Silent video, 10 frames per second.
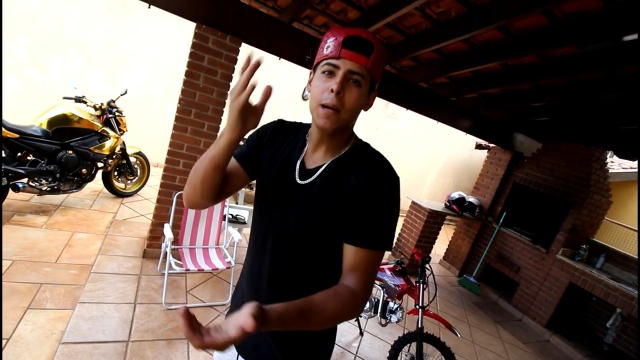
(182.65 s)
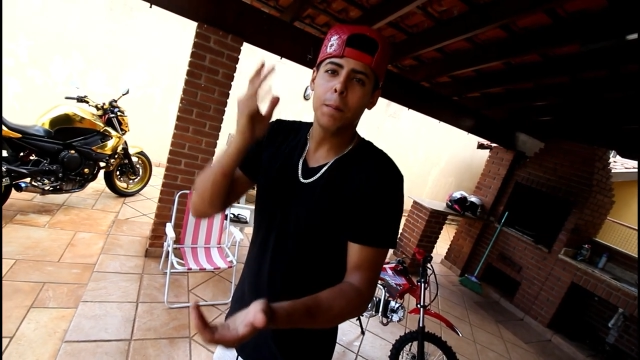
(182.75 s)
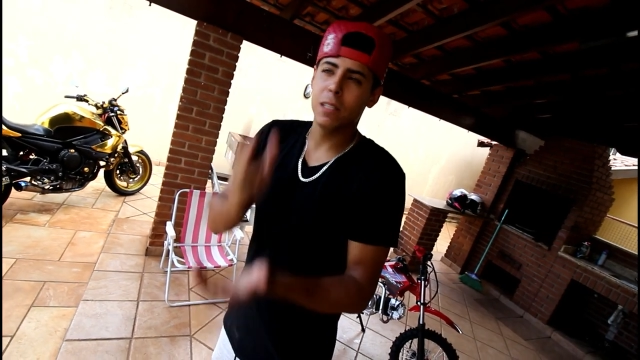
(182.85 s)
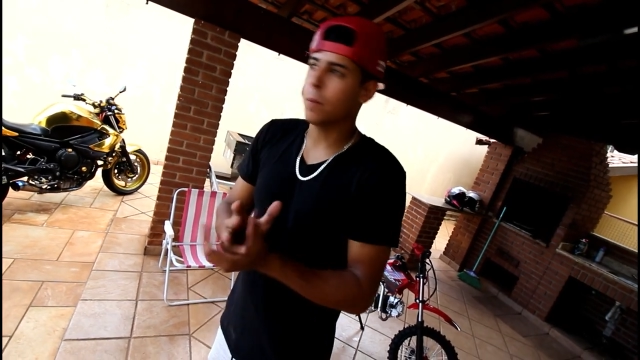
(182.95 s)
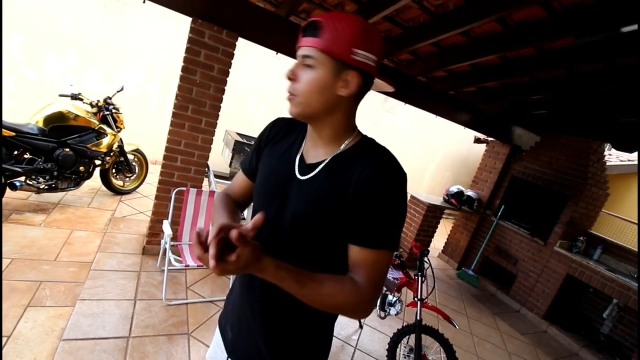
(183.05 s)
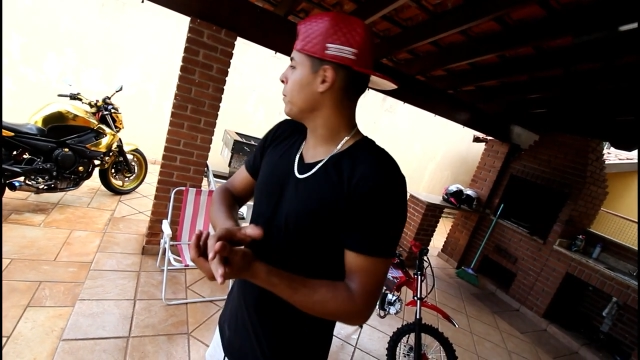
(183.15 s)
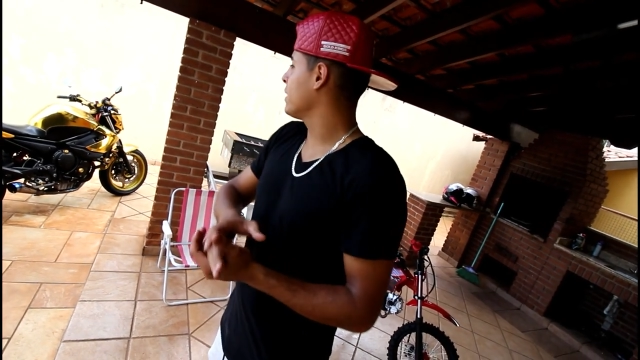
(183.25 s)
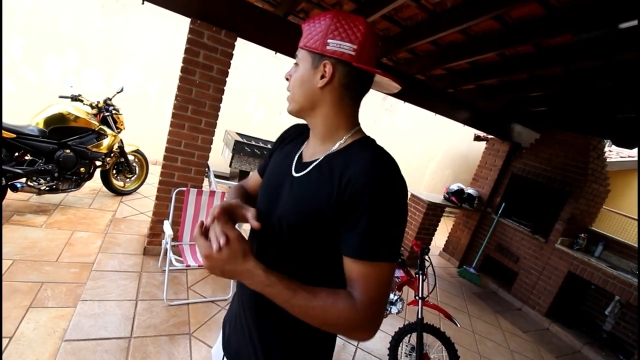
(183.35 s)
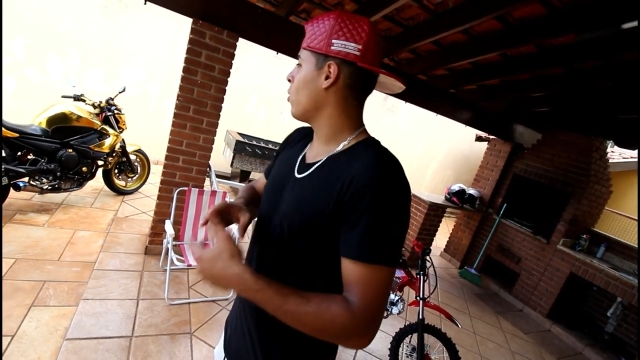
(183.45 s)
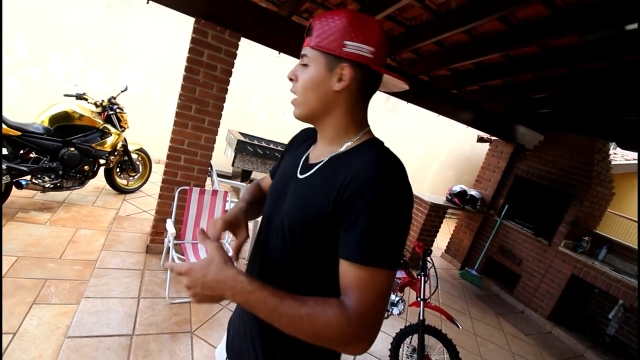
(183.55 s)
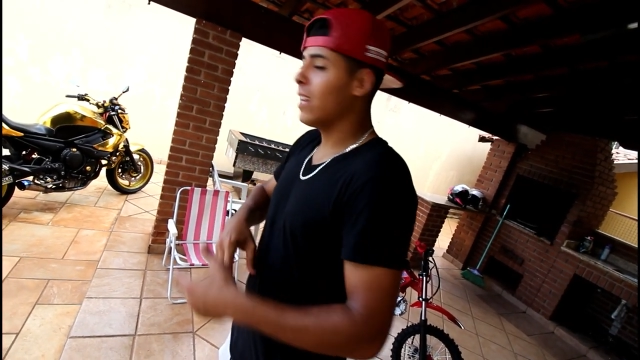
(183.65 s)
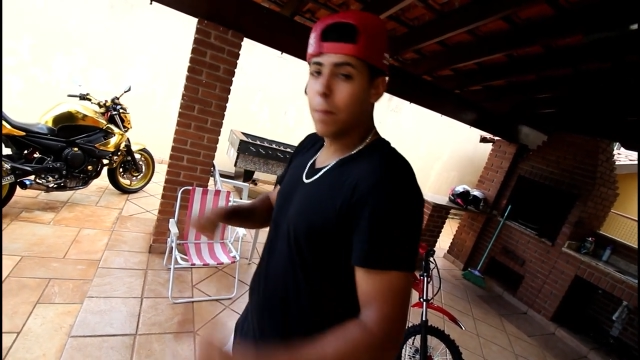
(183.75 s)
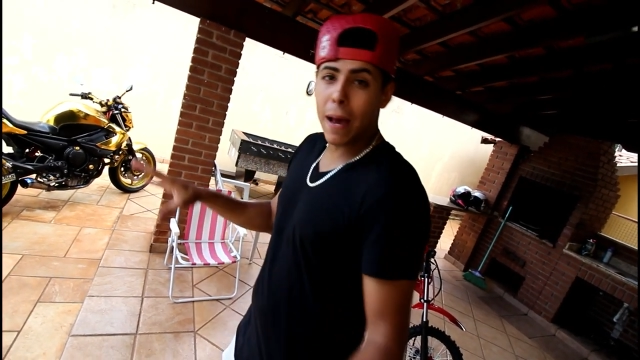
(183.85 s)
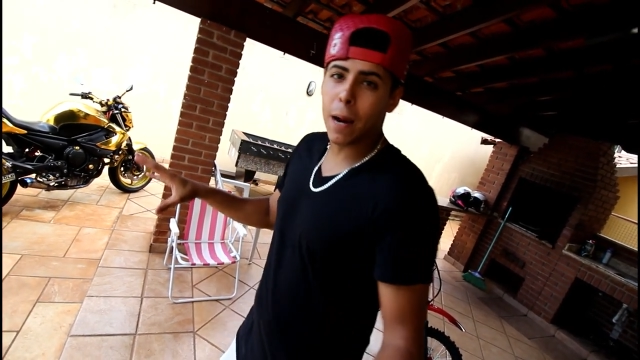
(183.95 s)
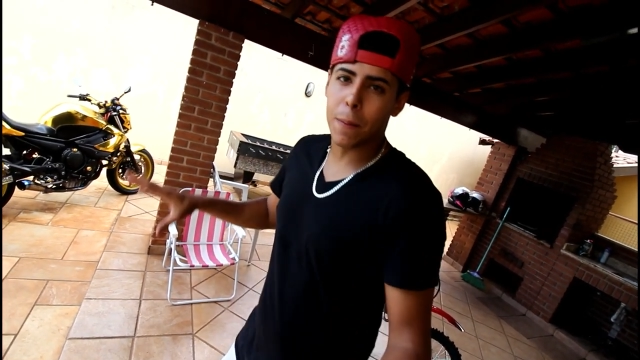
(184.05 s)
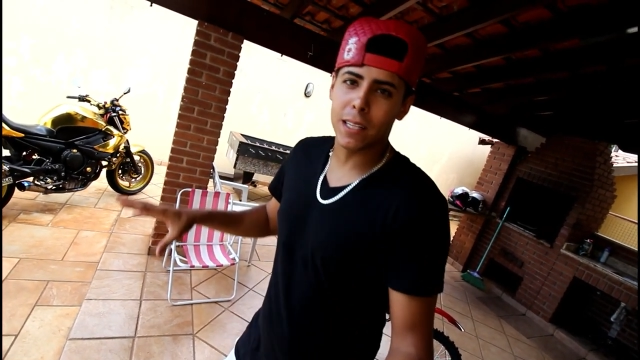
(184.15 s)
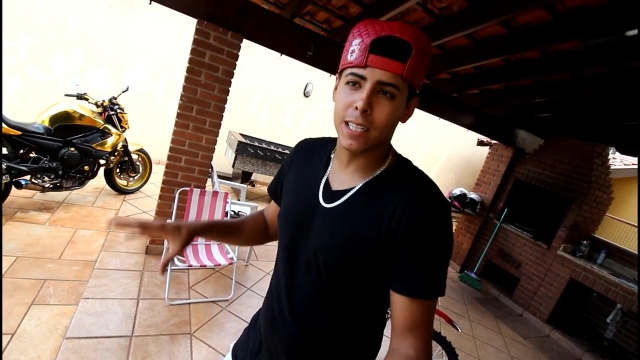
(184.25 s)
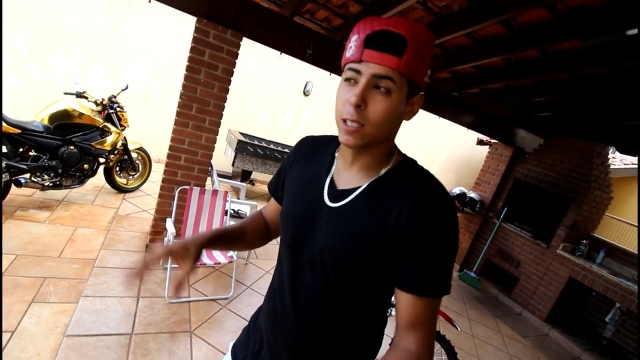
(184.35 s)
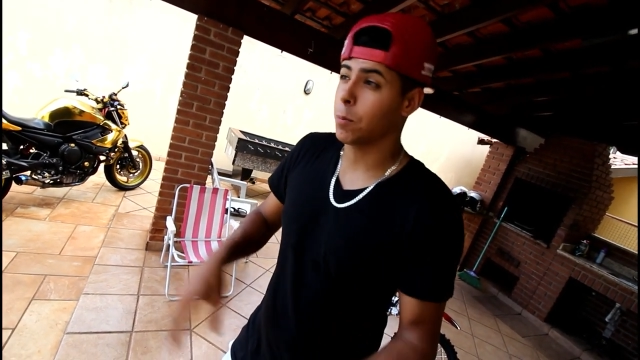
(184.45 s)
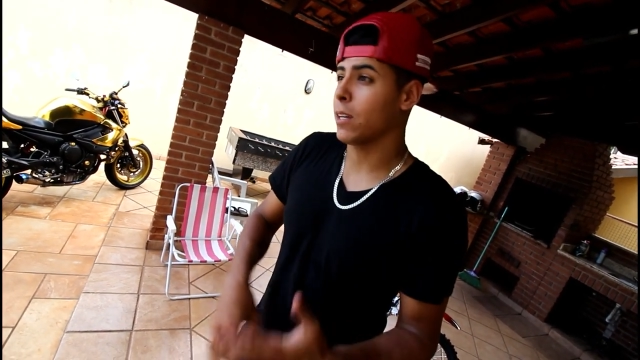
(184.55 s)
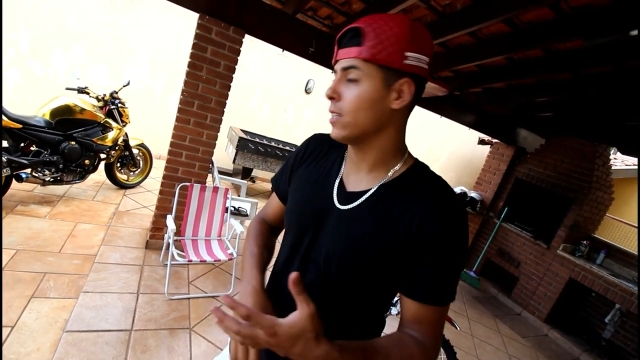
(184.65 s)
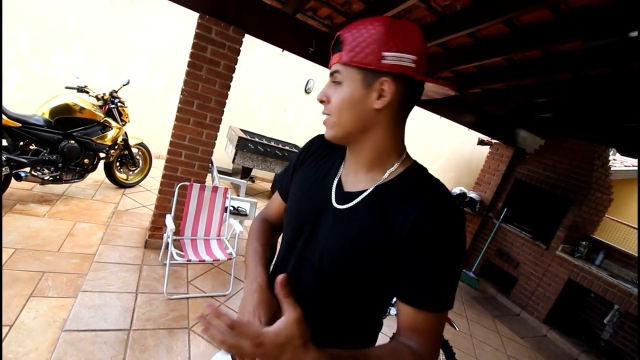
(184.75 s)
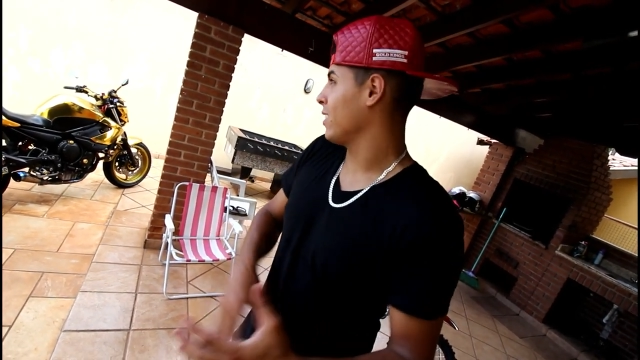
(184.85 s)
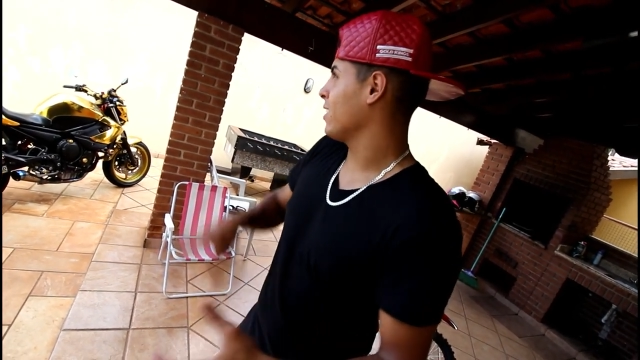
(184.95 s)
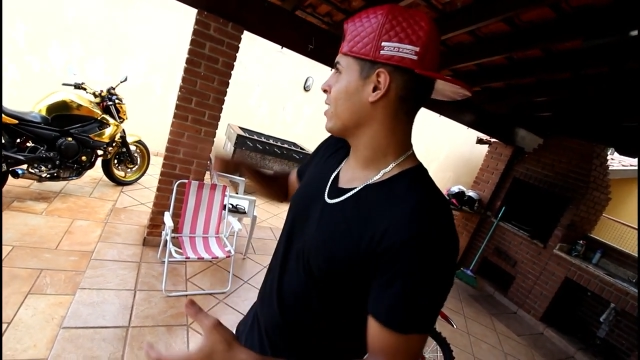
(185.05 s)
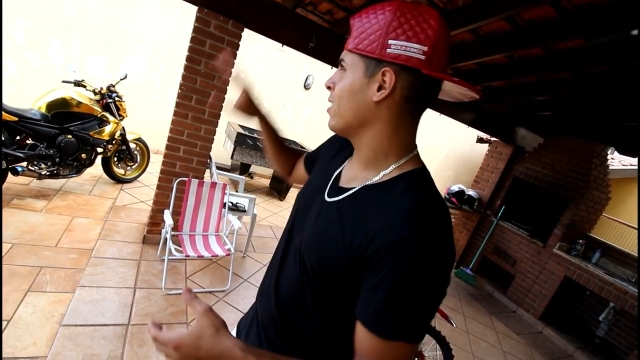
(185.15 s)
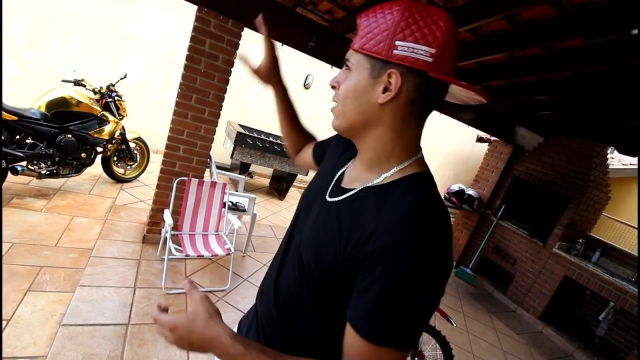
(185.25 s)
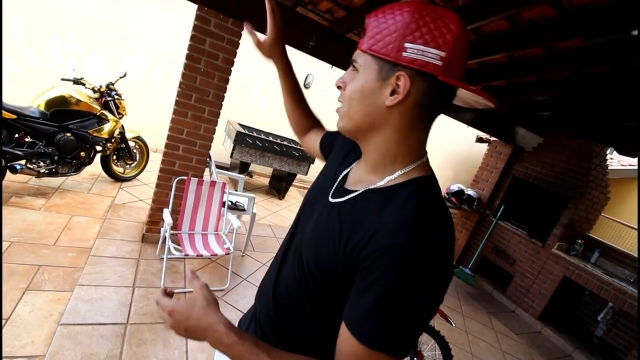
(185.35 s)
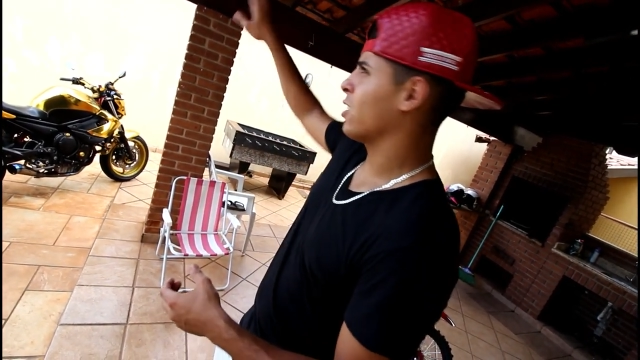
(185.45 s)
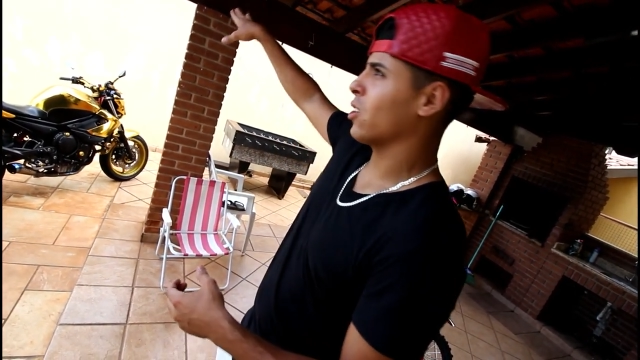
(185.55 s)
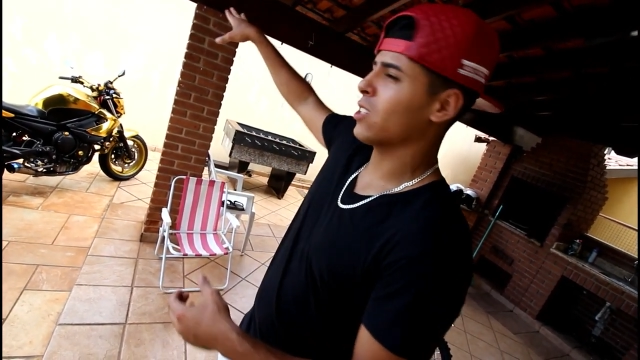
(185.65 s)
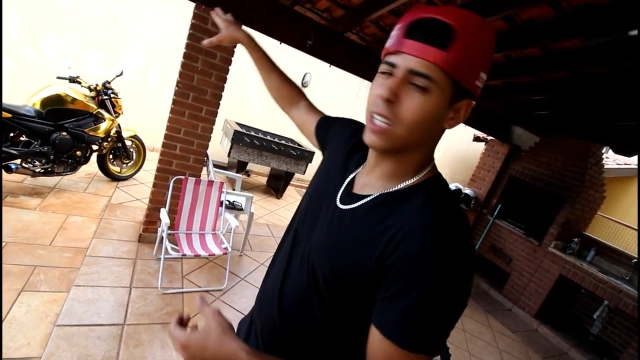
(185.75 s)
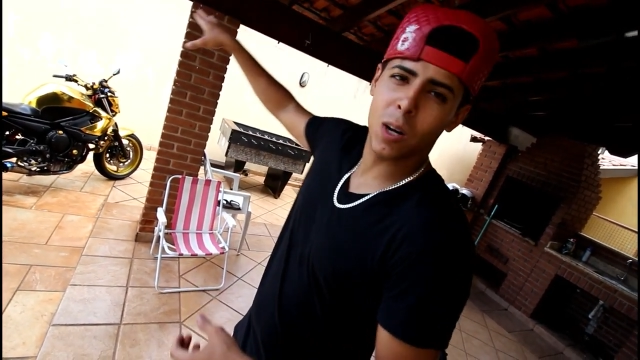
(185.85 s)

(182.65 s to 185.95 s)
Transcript: é pedir permissão, ele libera pra gente. Porque se a gente deixar você na